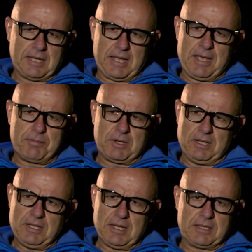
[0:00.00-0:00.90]
na época
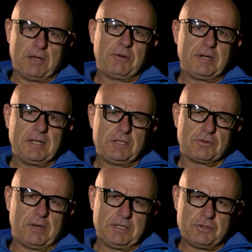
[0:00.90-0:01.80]
ali, até o
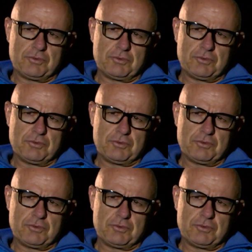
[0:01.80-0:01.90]
Hernandes Quadri